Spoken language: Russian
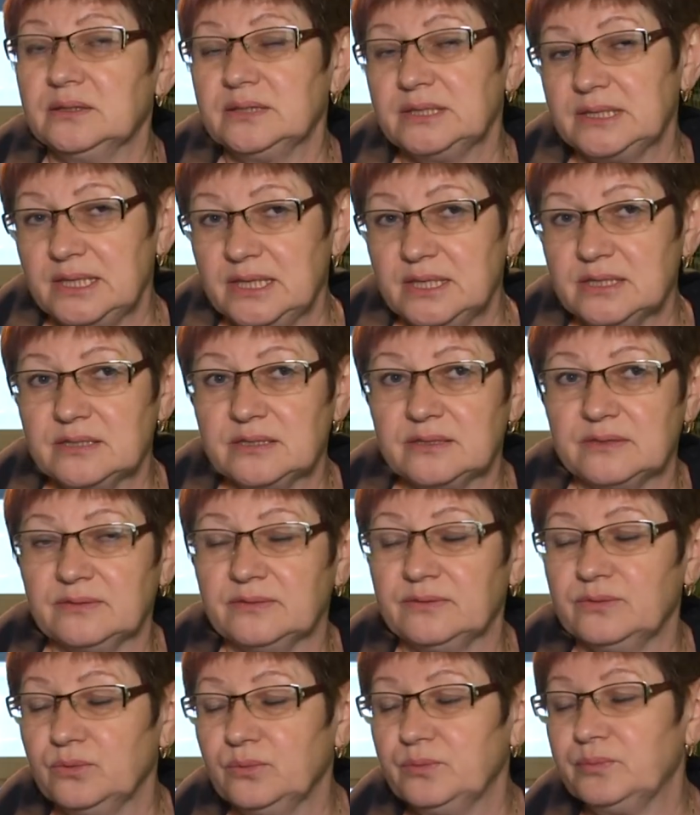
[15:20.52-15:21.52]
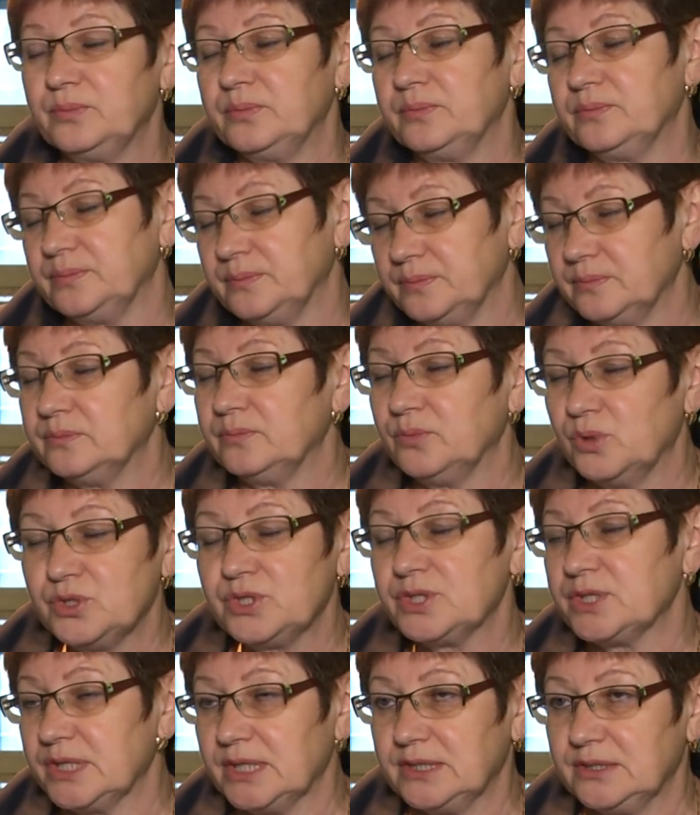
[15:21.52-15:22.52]
Средств, ну,
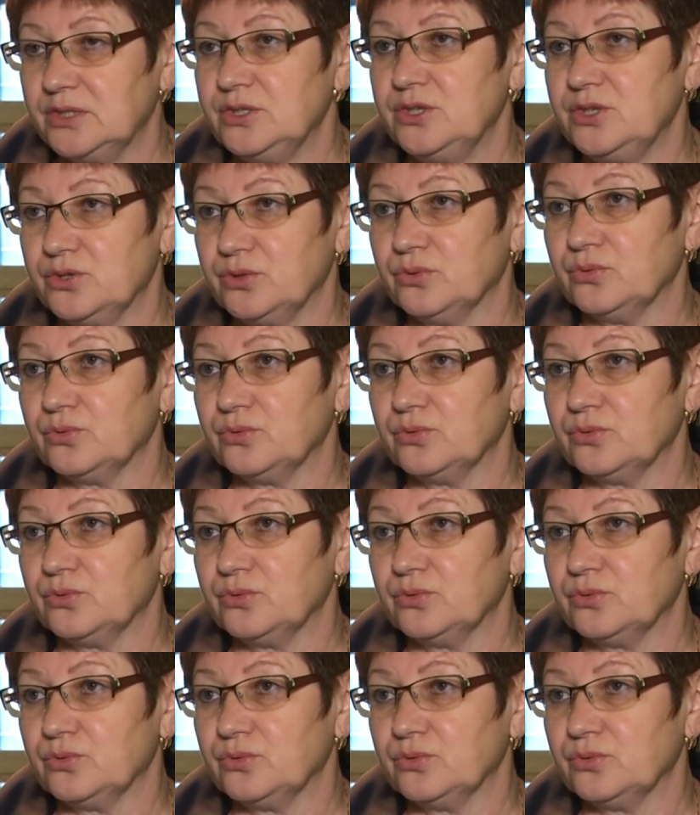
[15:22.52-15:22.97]
больше 100 тысяч